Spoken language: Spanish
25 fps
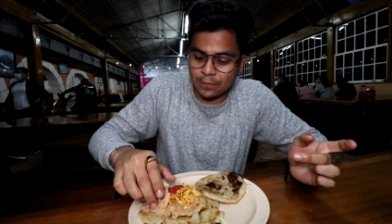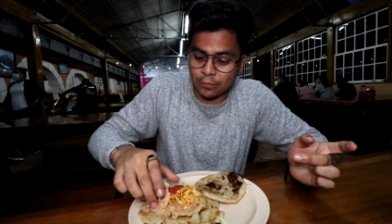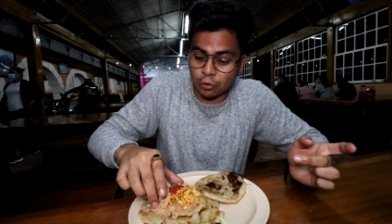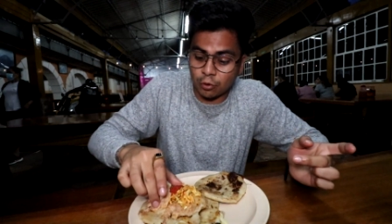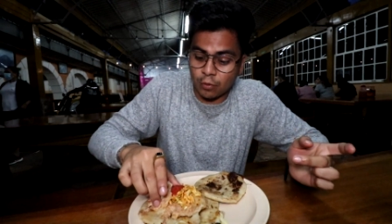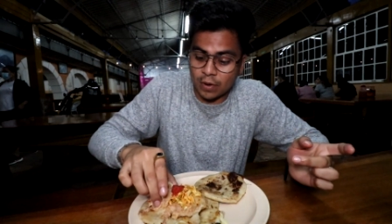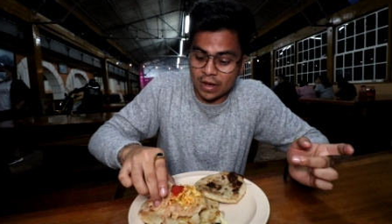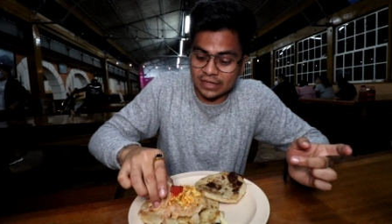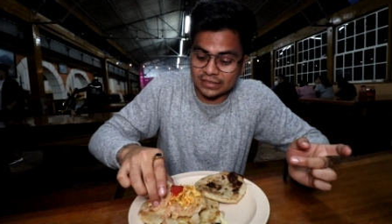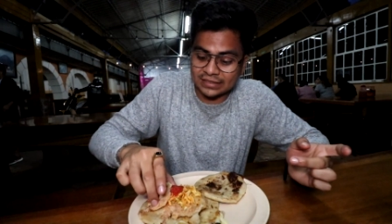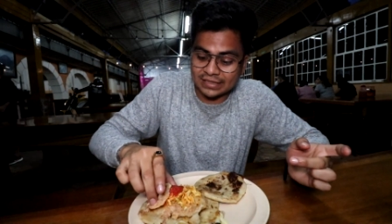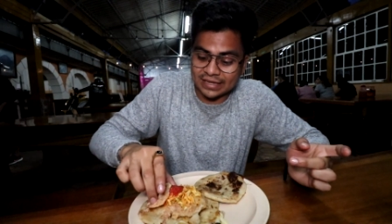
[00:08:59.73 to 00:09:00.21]

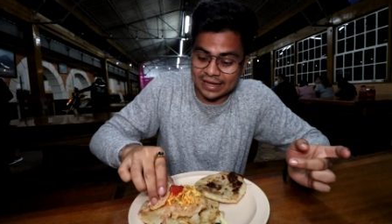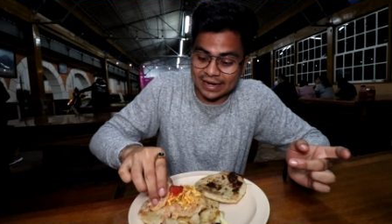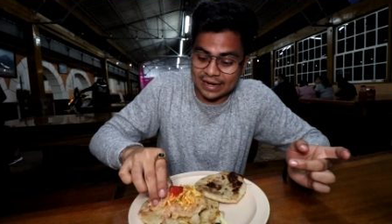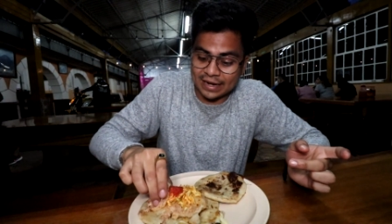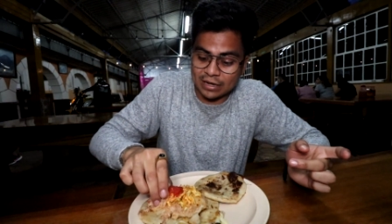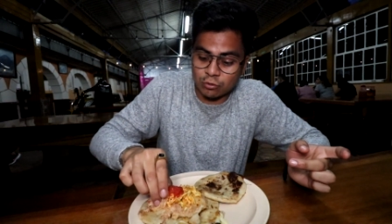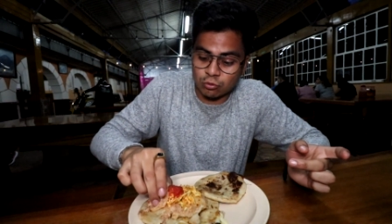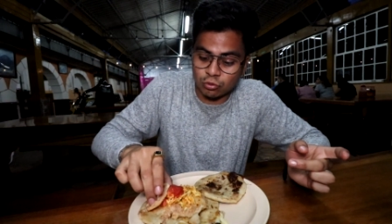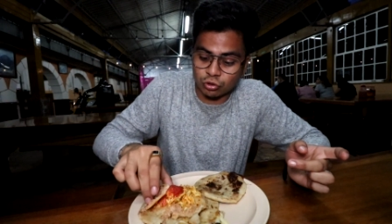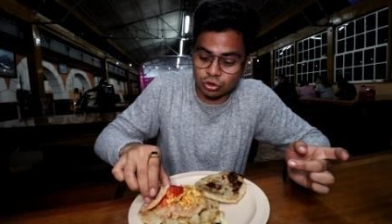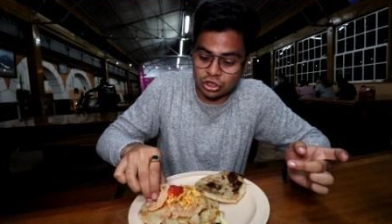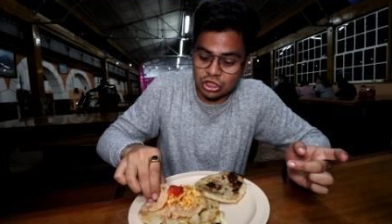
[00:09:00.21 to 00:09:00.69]
probás el
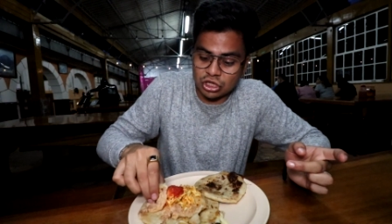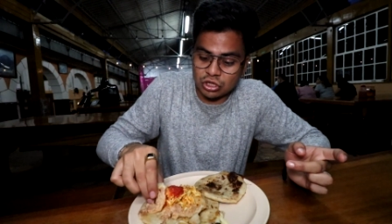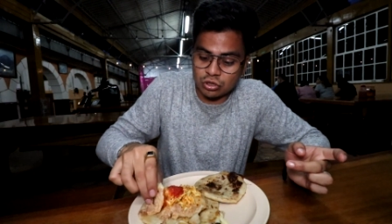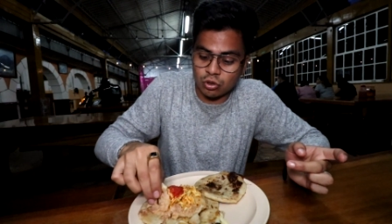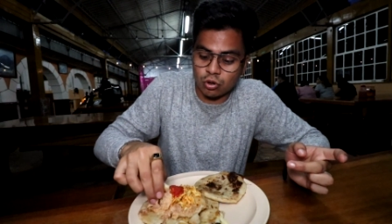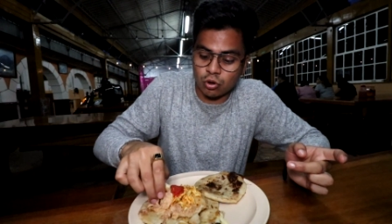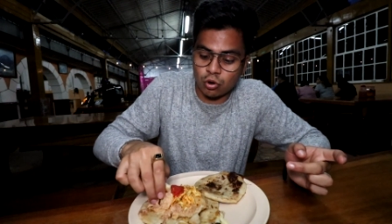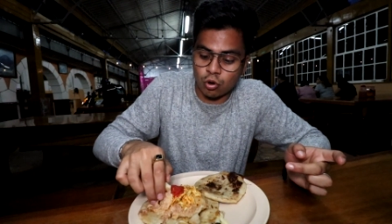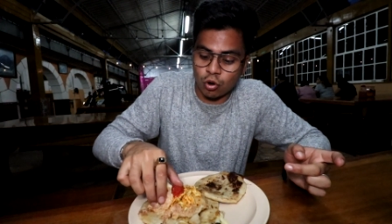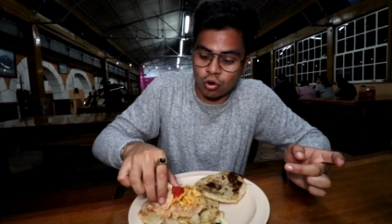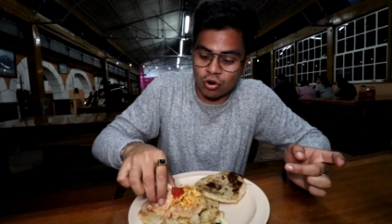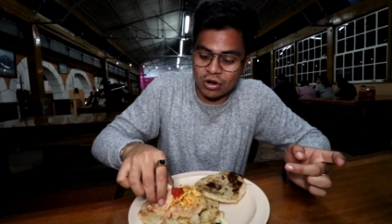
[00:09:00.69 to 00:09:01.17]

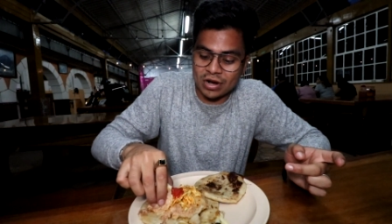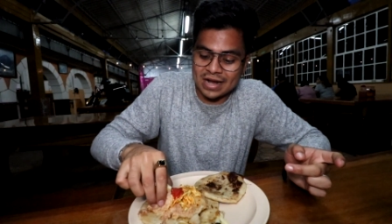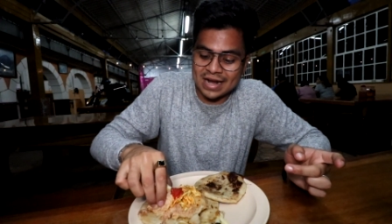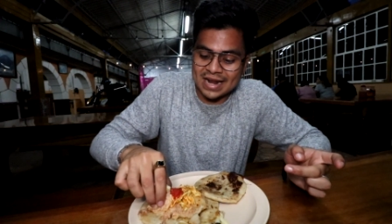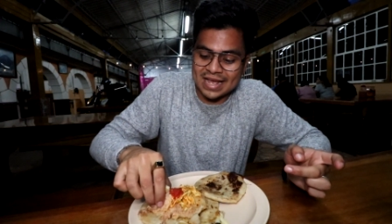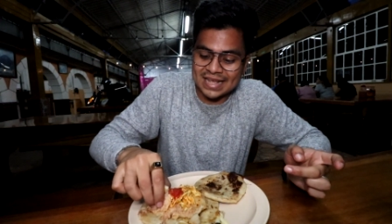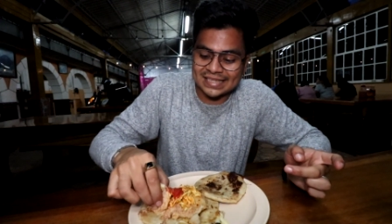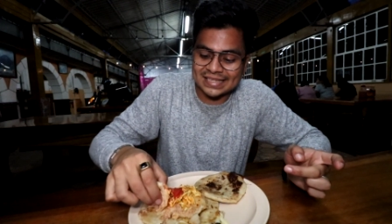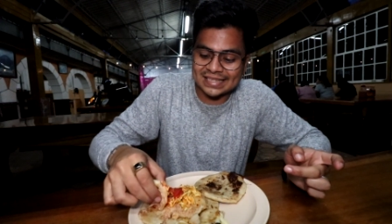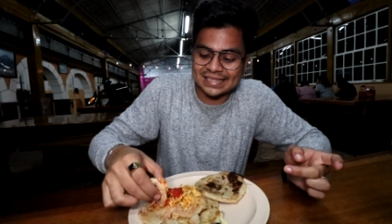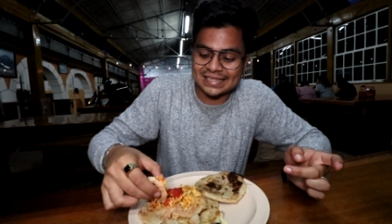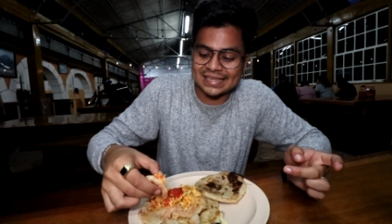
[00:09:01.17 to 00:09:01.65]
encurtido con
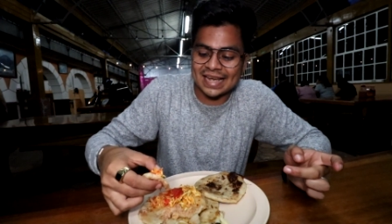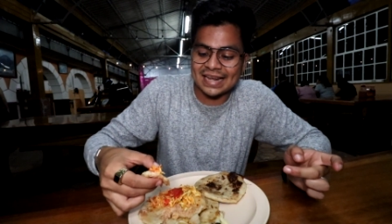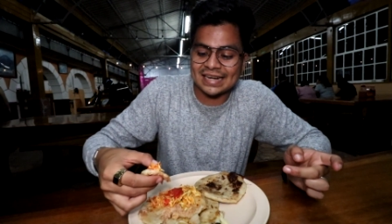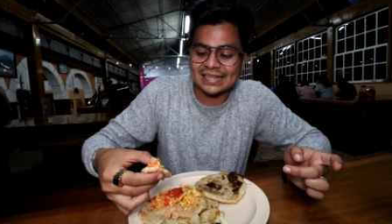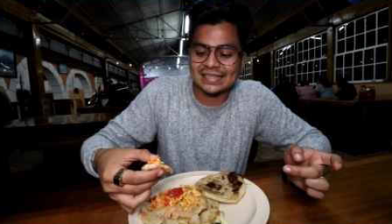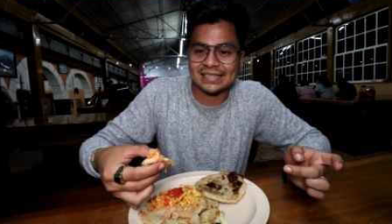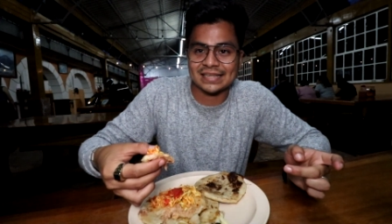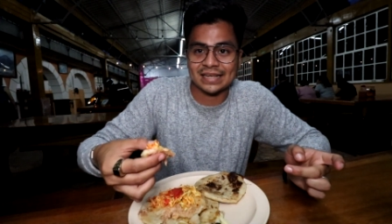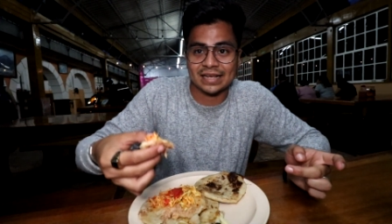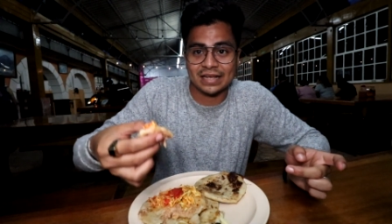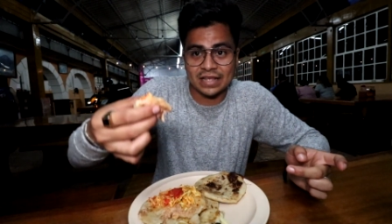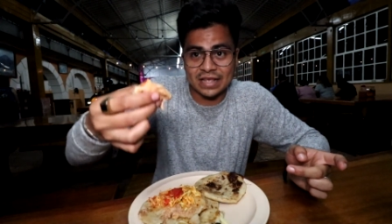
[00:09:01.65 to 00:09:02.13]
la
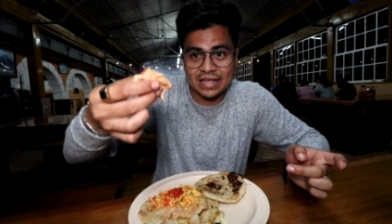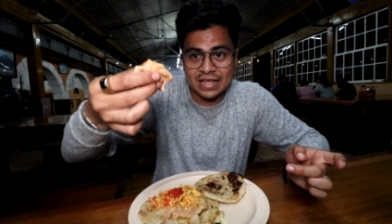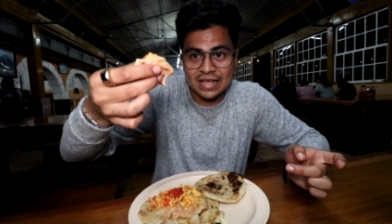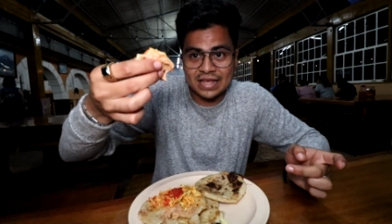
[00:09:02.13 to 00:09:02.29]
salsa.